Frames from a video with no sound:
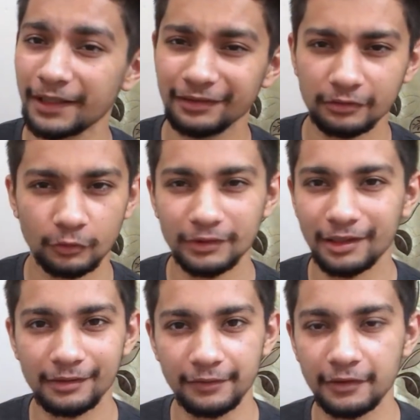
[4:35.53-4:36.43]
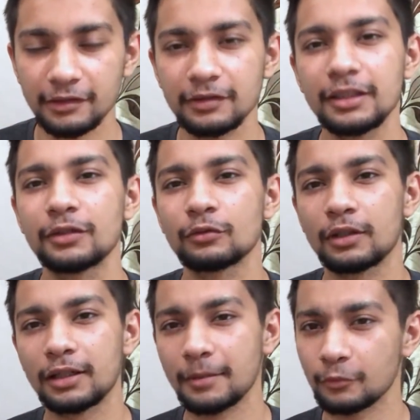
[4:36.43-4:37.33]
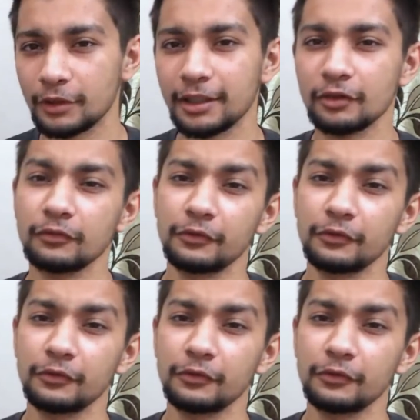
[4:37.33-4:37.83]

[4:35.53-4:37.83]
प्राइस का कोई ज़्यादा डिफरेंस नहीं है तो अगर आपको लेना है तो